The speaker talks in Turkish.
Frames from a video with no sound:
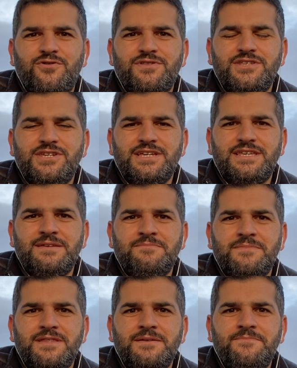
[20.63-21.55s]
orada
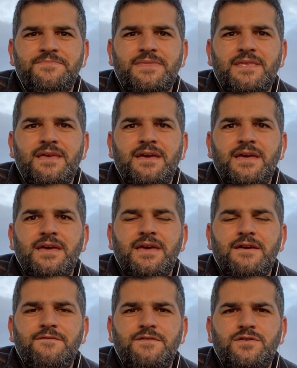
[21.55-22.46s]
çekeyim dedim
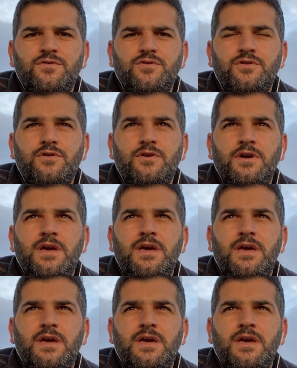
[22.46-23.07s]
e, videoyu.